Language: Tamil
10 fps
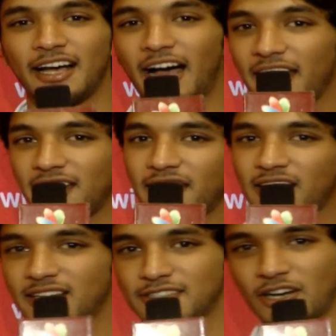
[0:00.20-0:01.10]
ஹாய் இந்தியா
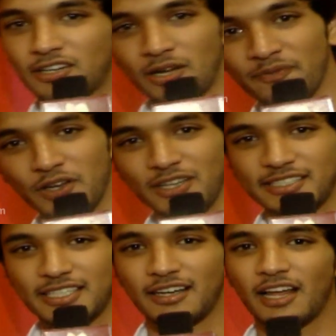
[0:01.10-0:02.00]
கிளிட்ஸ் டாட் காம் வியூஸ்
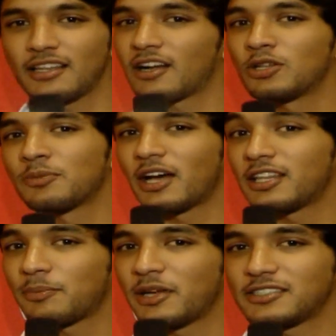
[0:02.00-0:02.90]
நான் தான் கௌதம்
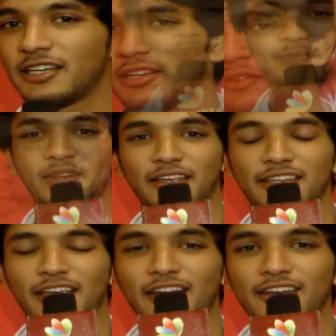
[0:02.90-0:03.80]
கார்த்திக் பேசுகிறேன்
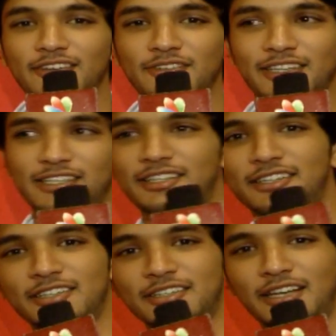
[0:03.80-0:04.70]
எனக்கு வந்து
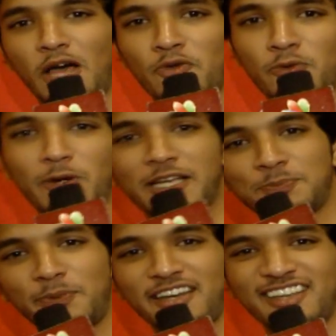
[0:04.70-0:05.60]
லவ்
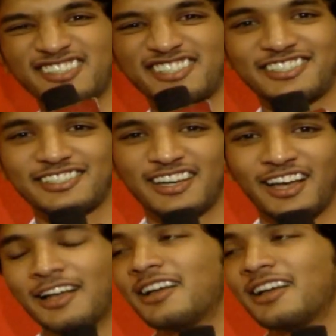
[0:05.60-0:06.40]
எக்ஸ்பீரியன்ஸ்னா